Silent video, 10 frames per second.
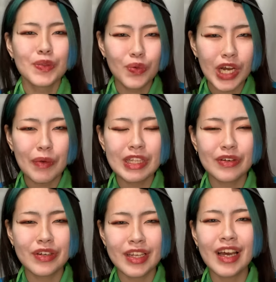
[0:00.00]
動画を見て
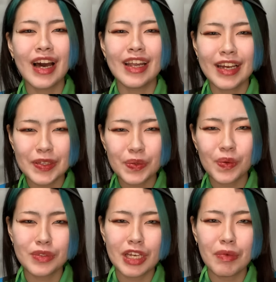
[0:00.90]
くれてありがとう
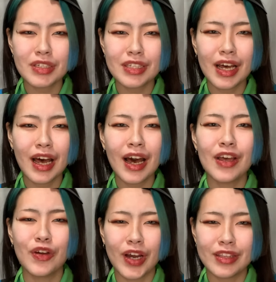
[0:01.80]
ございました。
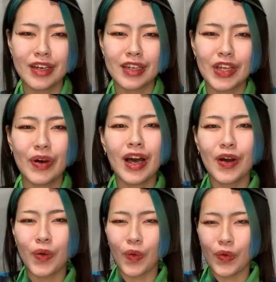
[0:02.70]
よかった方は
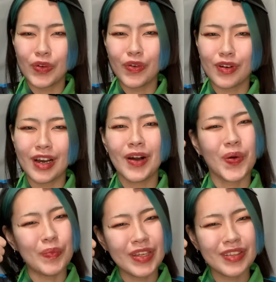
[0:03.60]
高評価、
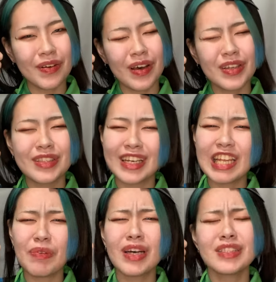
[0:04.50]
コメント、でき
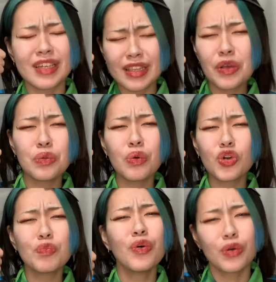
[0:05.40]
ればチャンネル登
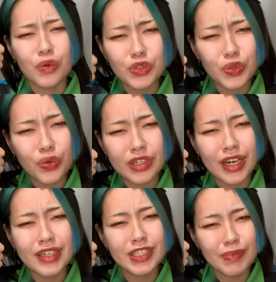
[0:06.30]
録もよろしくお
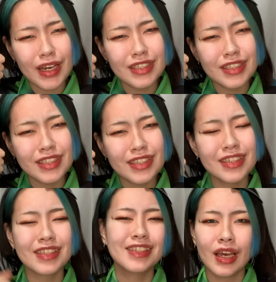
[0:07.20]
願いします。
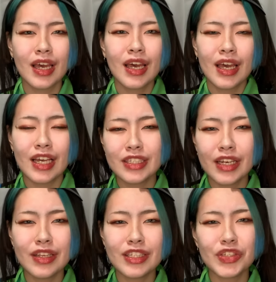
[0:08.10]

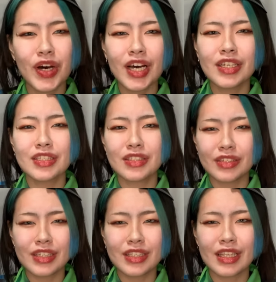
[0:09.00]
SNS は
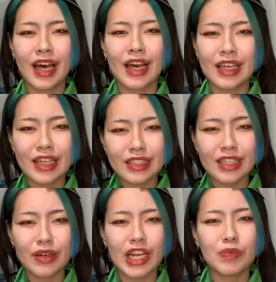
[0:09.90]
Twitter、
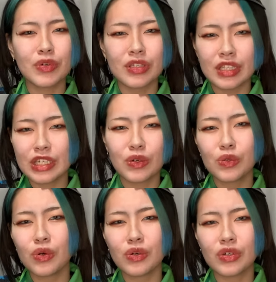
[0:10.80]
Instagram、
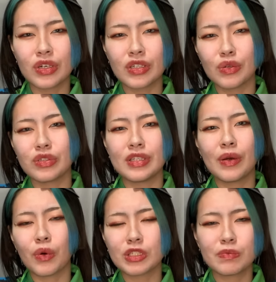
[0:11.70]
TikTok、そして
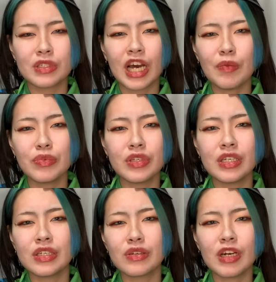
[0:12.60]

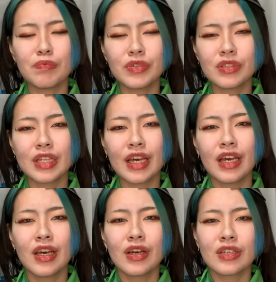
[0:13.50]
コスプレアプリクラップスで
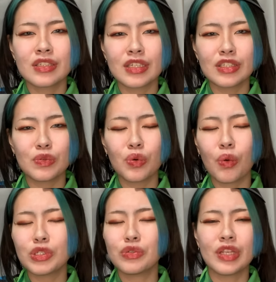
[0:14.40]
写真を投
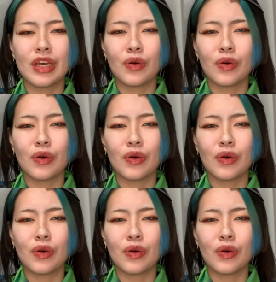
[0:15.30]
稿してるので